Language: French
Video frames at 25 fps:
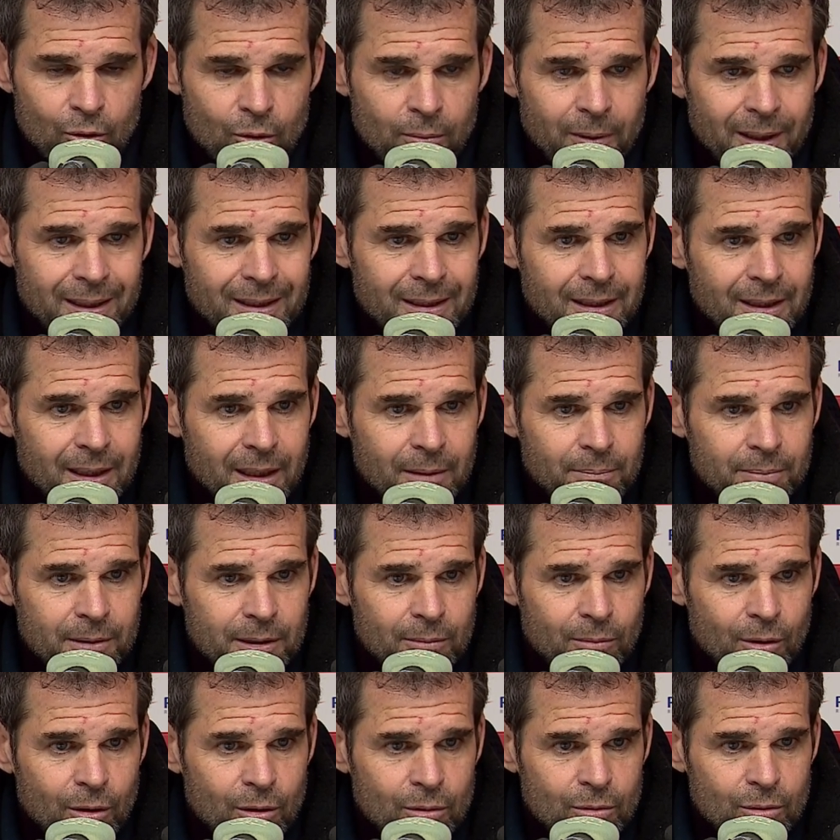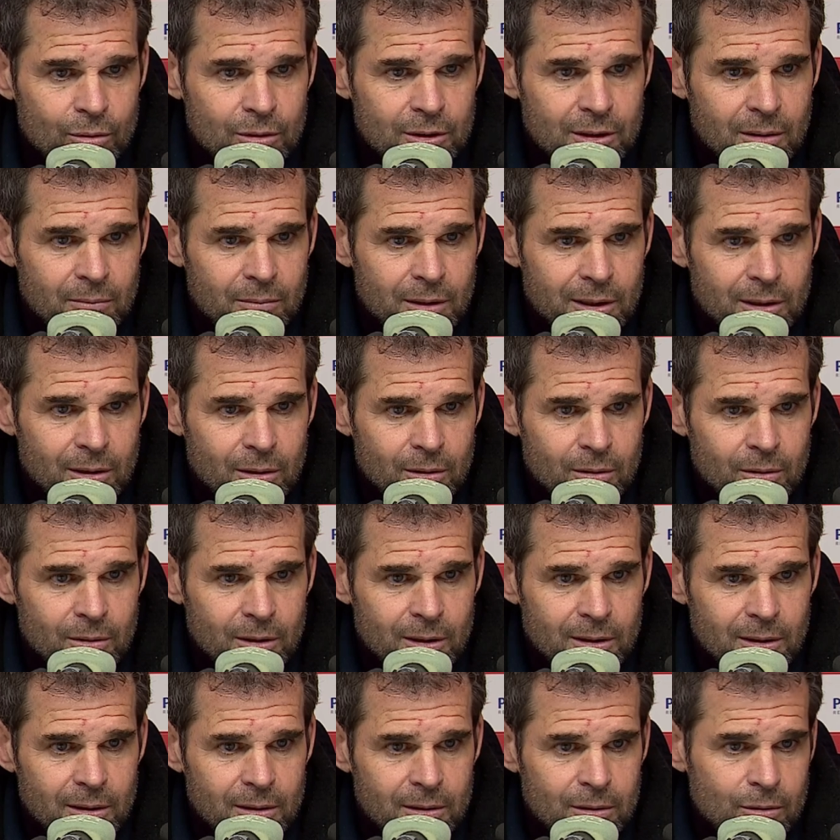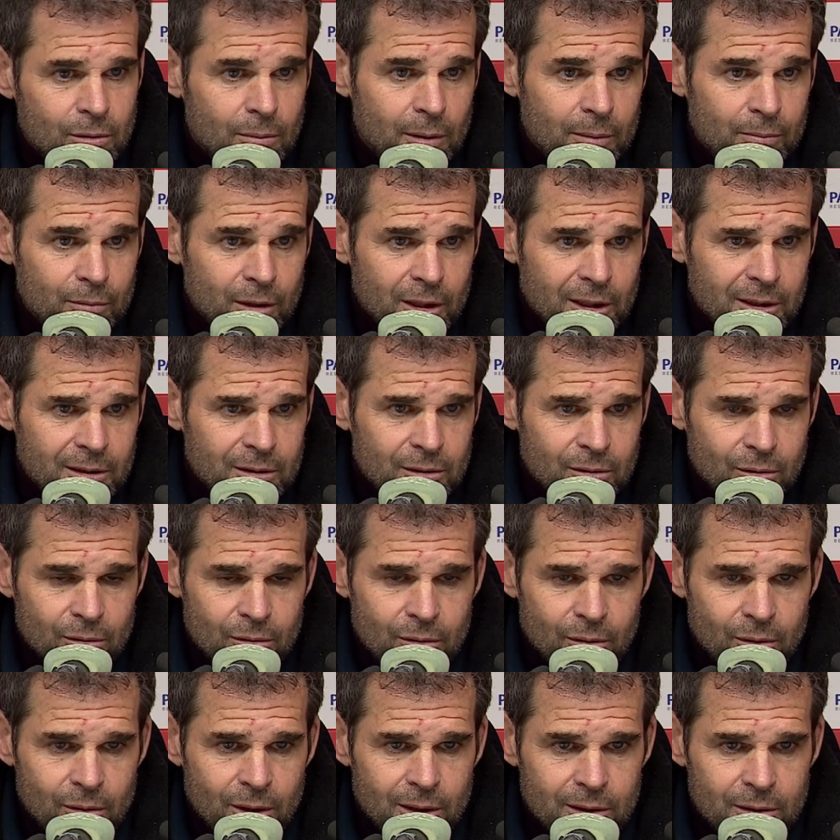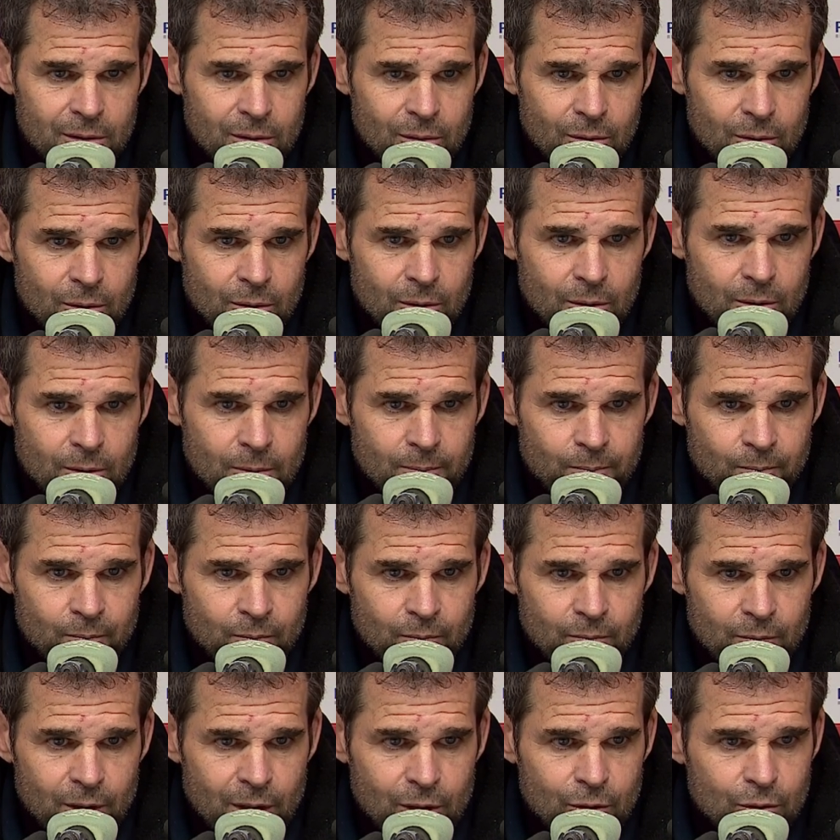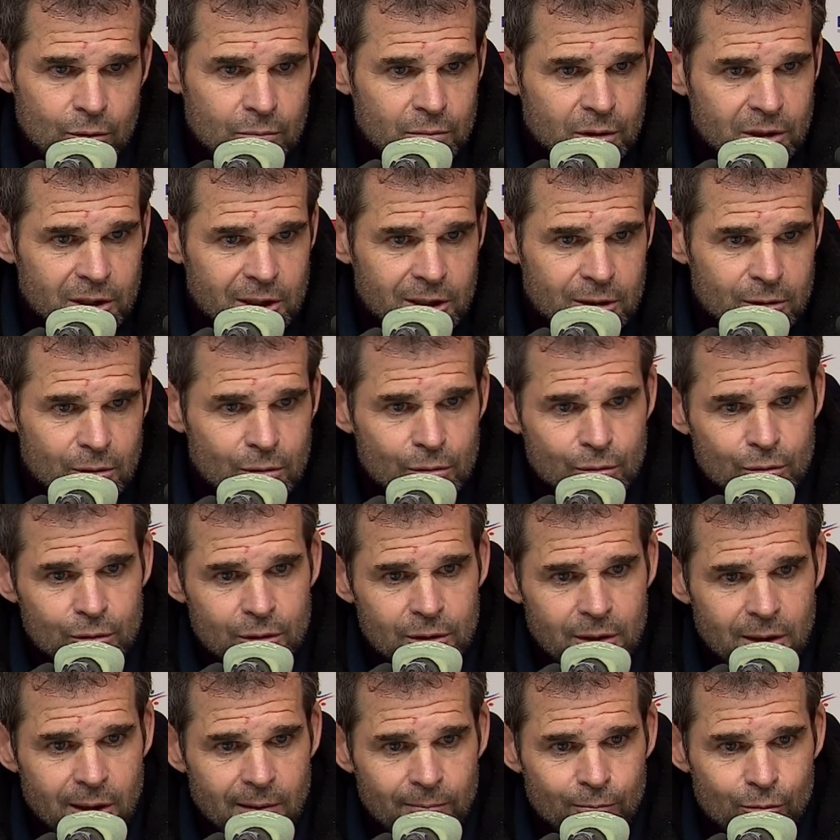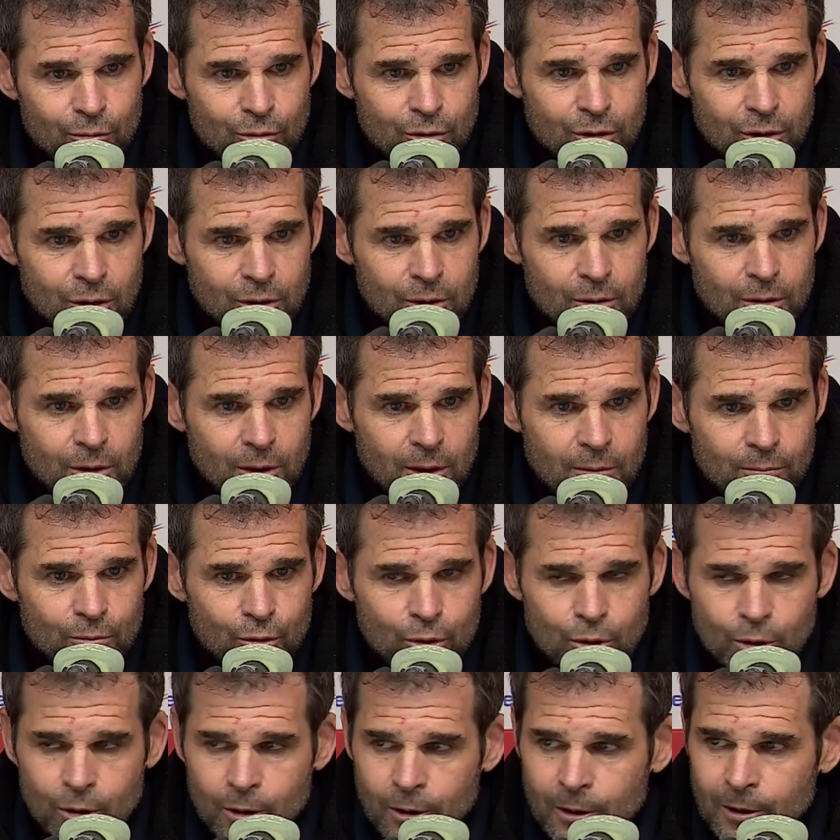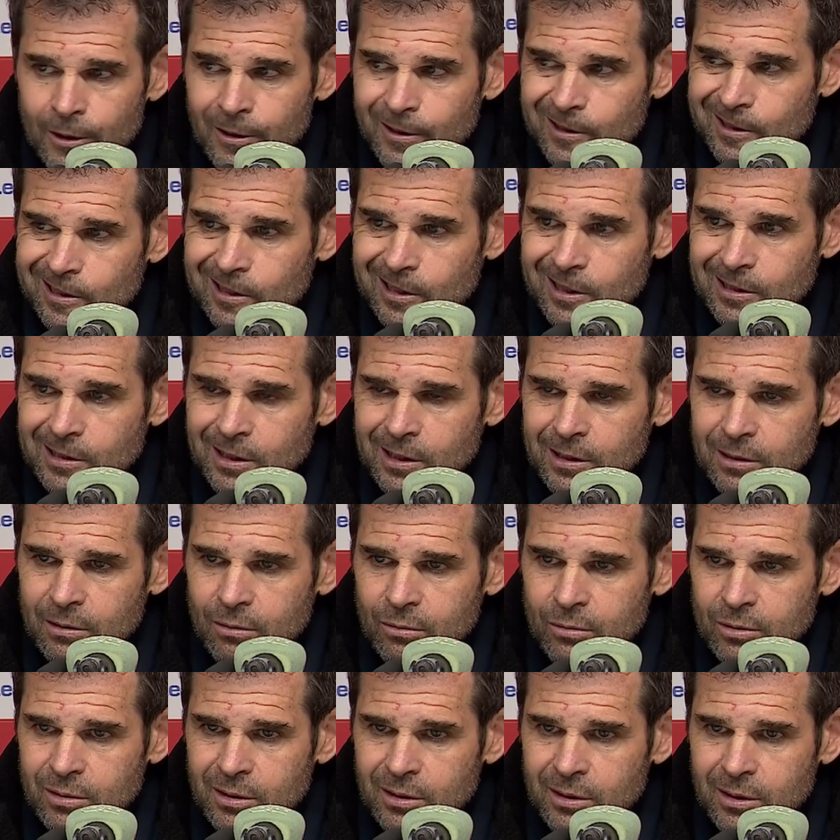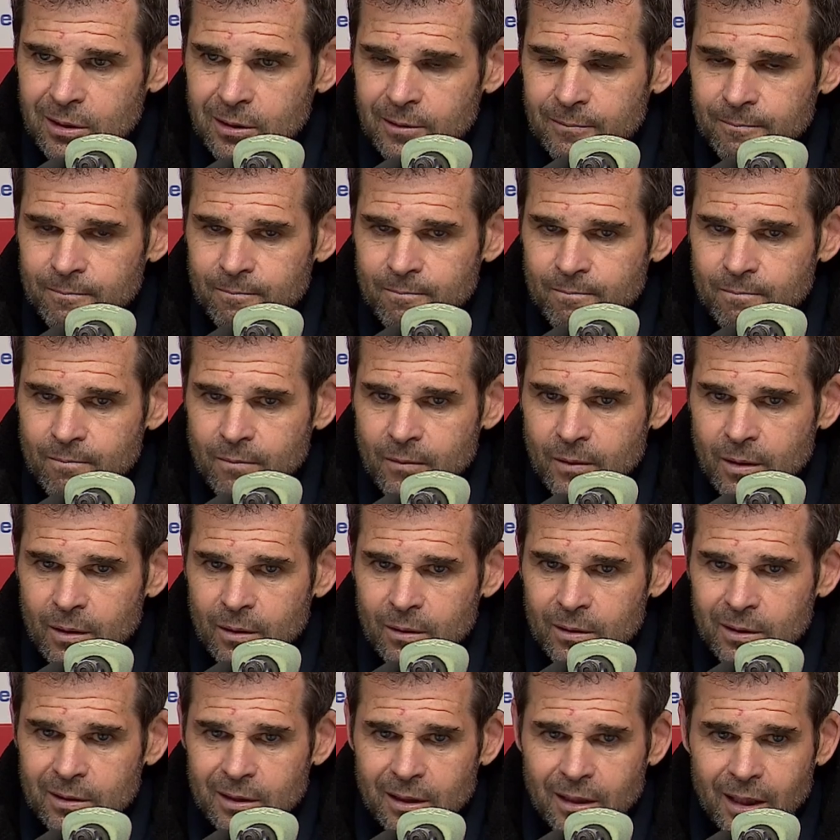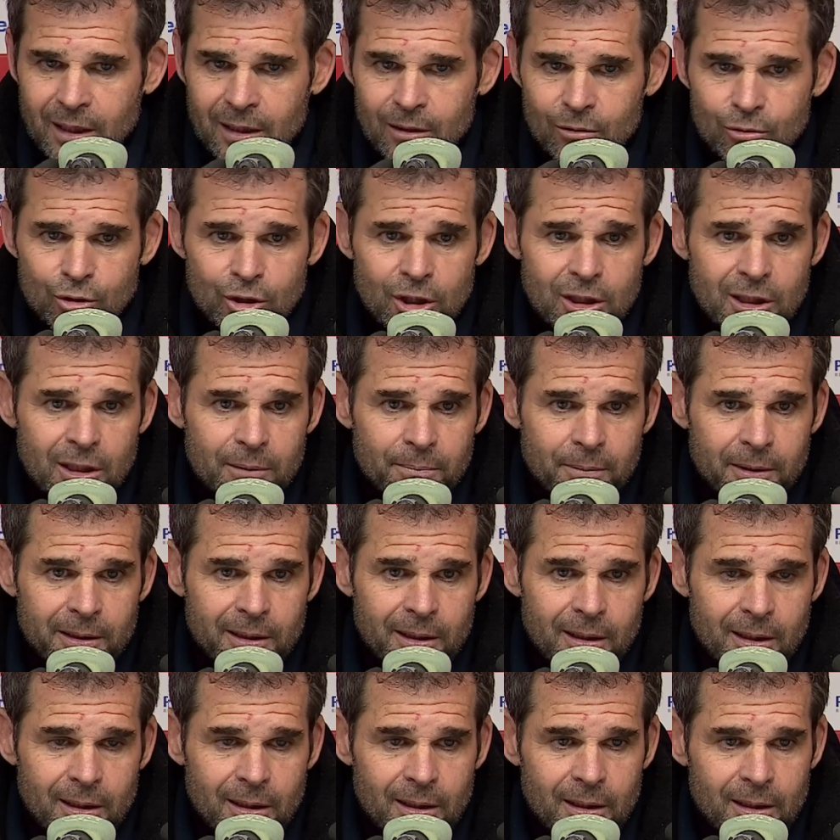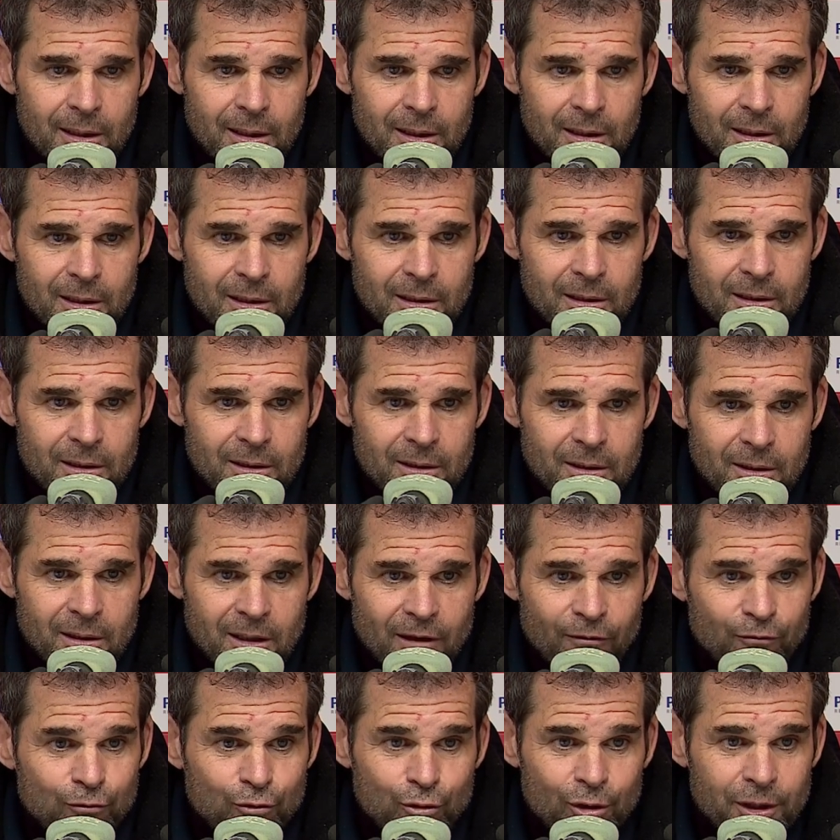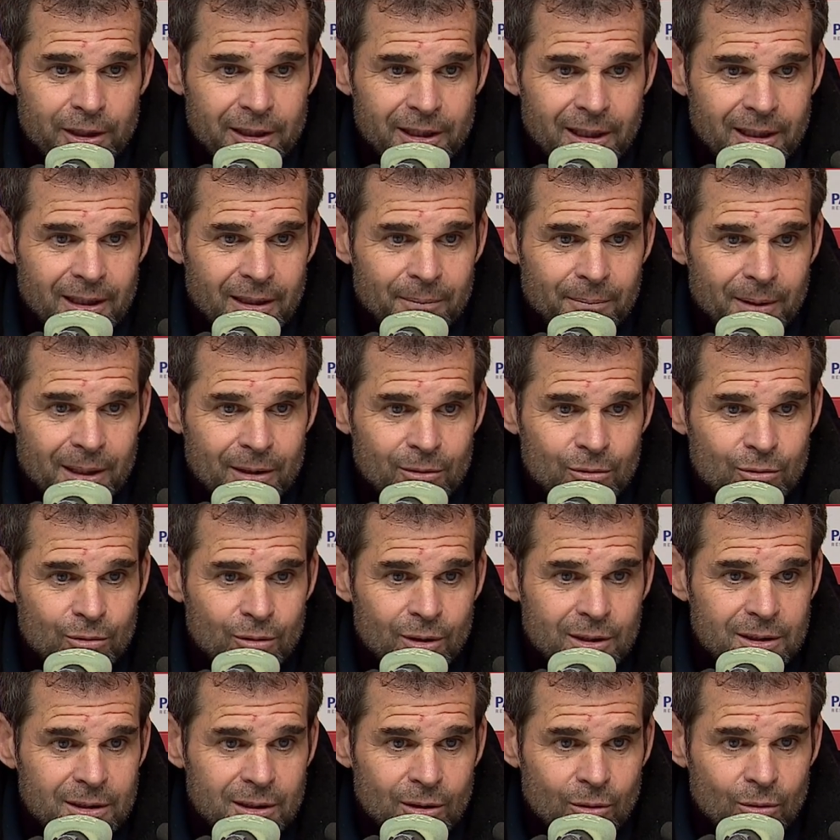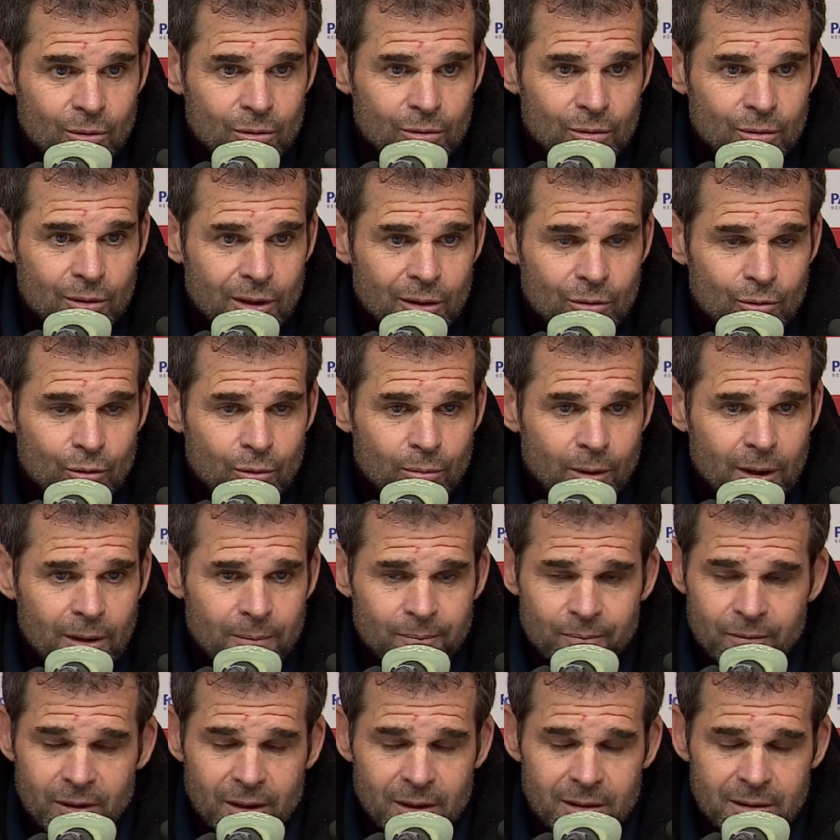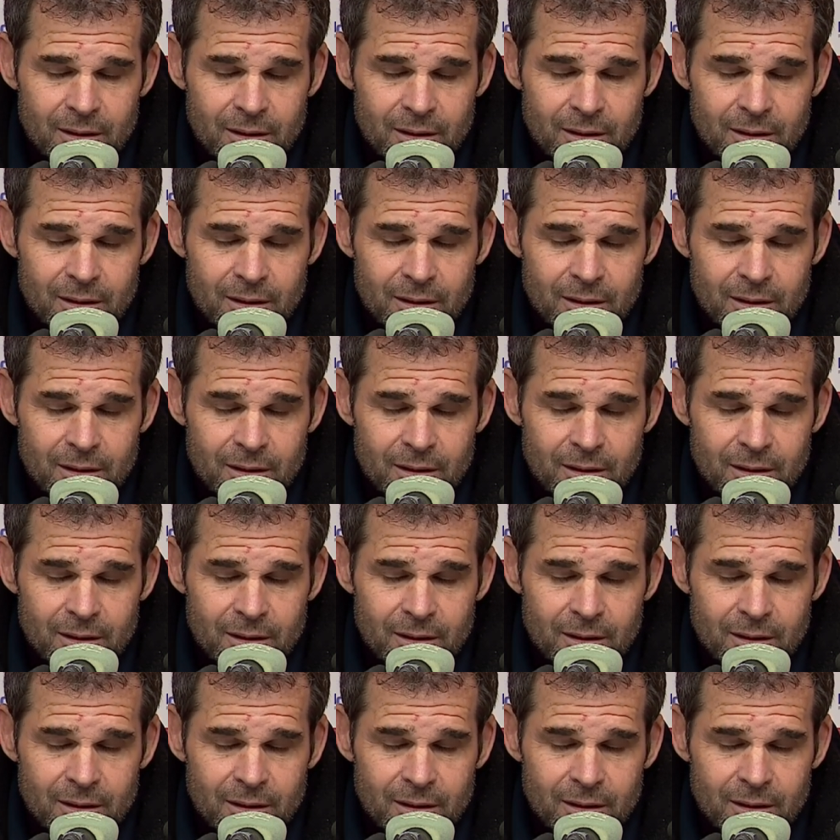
de marquer rapidement en deuxième mi-temps, on était sur le même train, sur une relation euh, bien combinée sur le côté, un bon centre, un but, la tête. Donc c'était, on était dans la logique. Après, il y a dans la foulée, il y a la balle du 2 à 0 de Nakulma.